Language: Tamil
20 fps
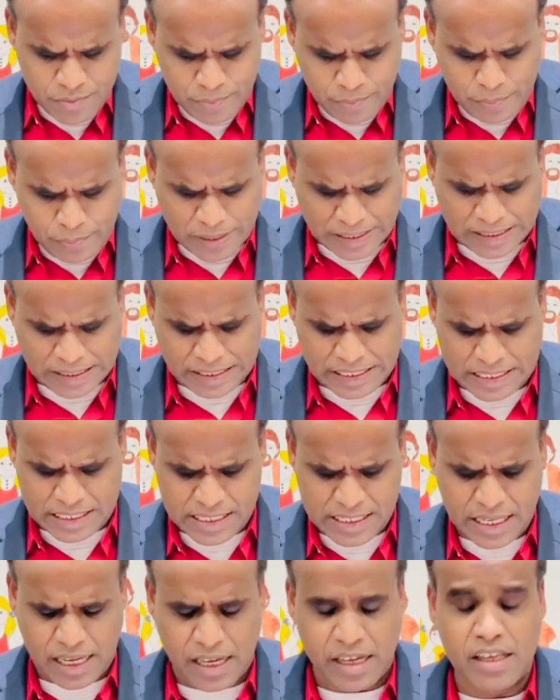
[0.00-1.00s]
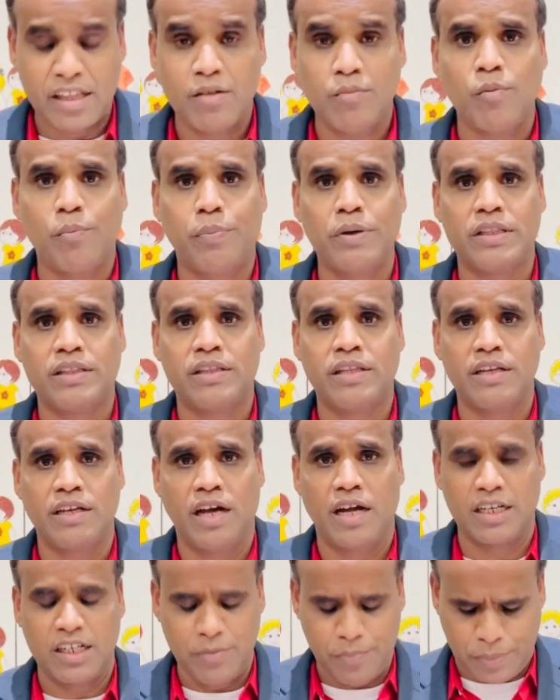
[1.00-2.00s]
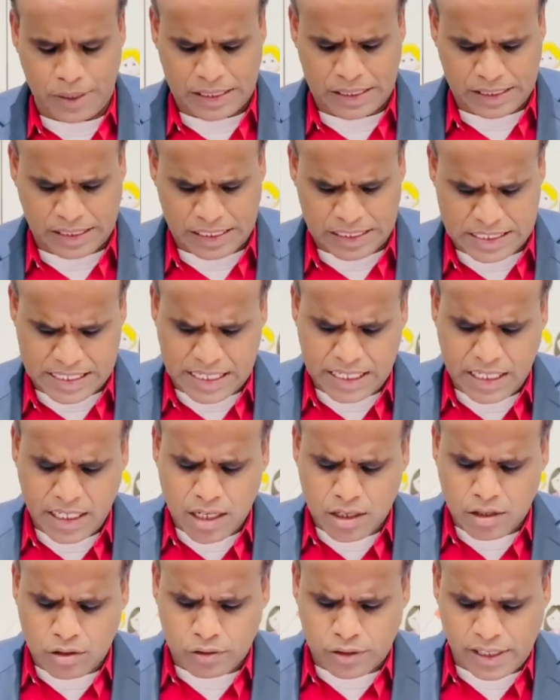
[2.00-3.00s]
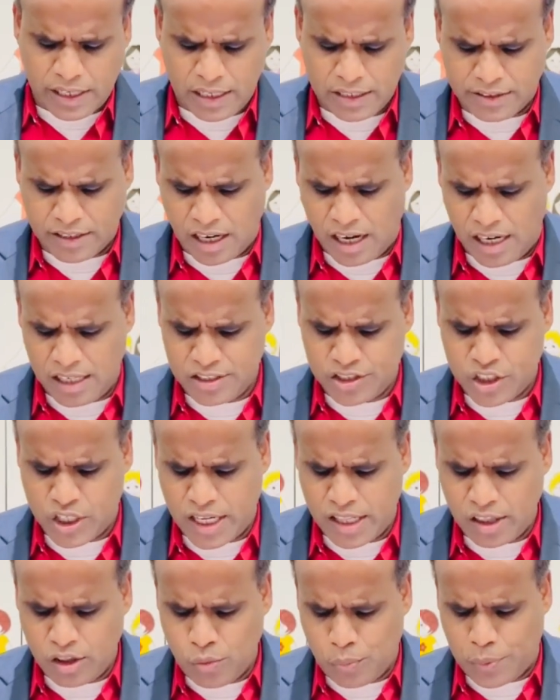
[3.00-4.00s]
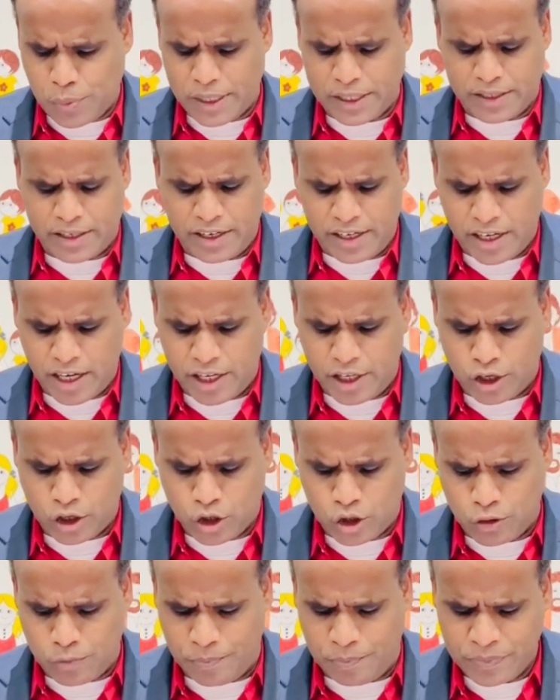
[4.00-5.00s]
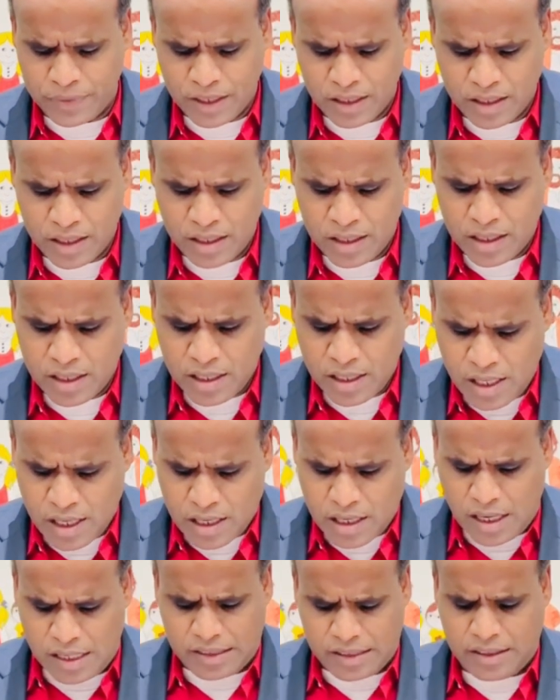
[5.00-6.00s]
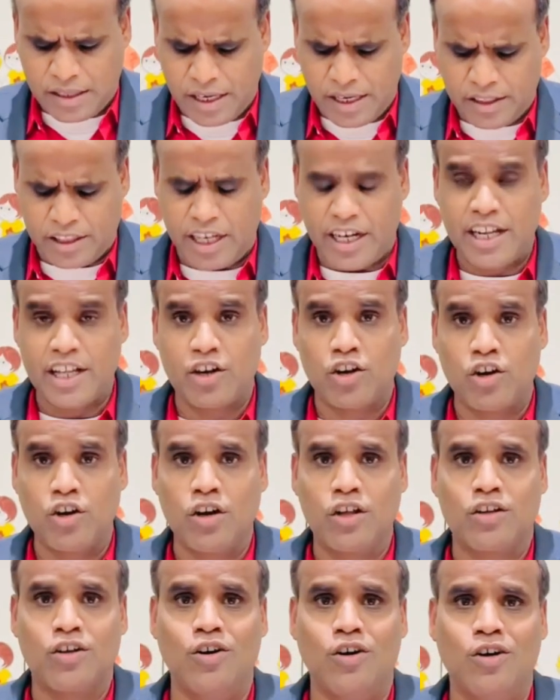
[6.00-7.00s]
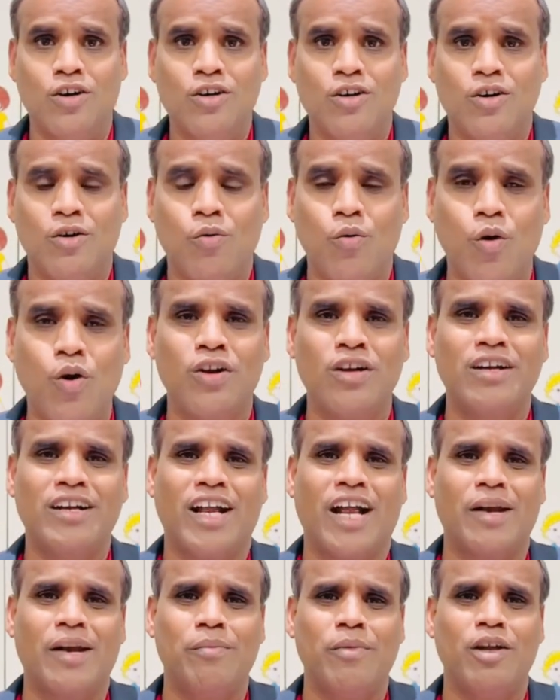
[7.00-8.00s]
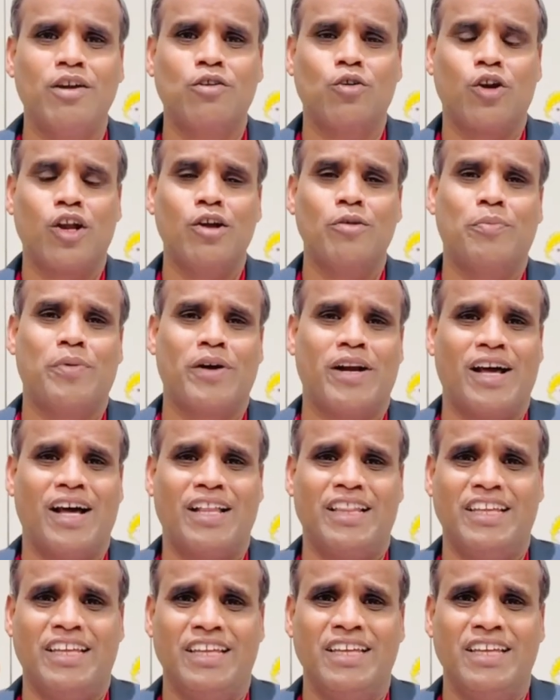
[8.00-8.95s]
பத்து சங்கீதம் முப்பத்தி நான்கு பத்து சிங்கக்குட்டிகள் தாழ்ச்சி அடைந்து பட்டினியாயிருக்கும் கர்த்தரை தேடுகிறவர்களுக்கோ ஒரு நன்மையும் குறைவுபடாது